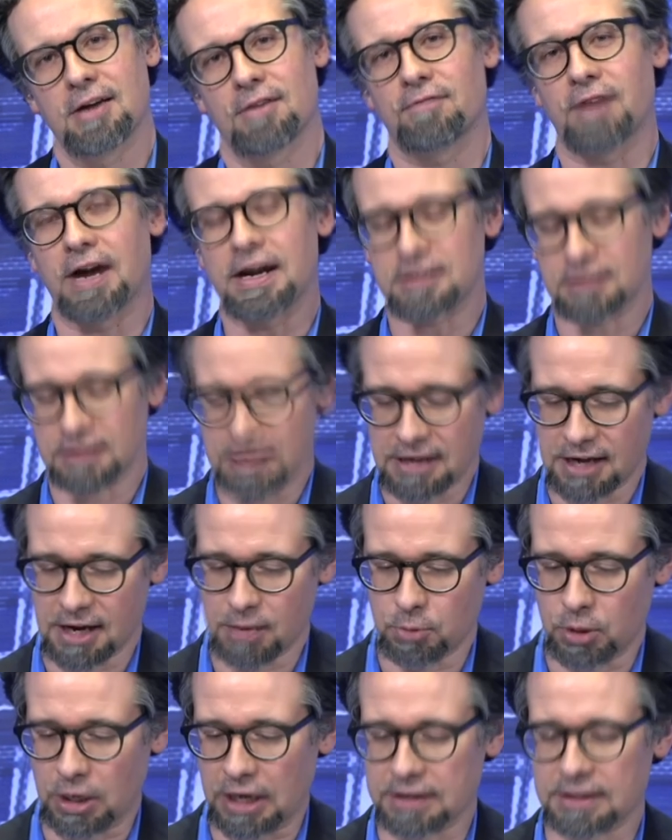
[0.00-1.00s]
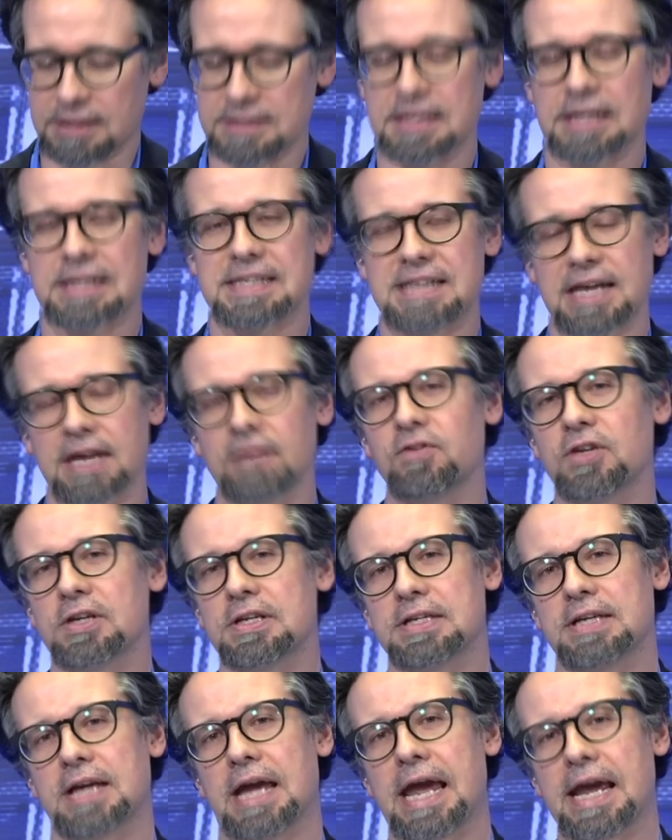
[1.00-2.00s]
weitergegeben und hat gesagt, seien wir
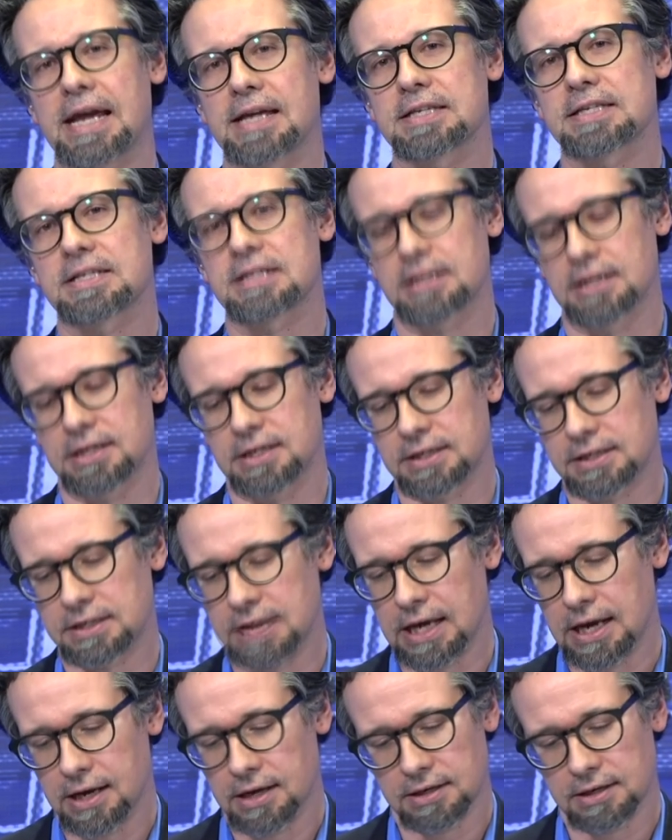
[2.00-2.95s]
nicht ängstlich,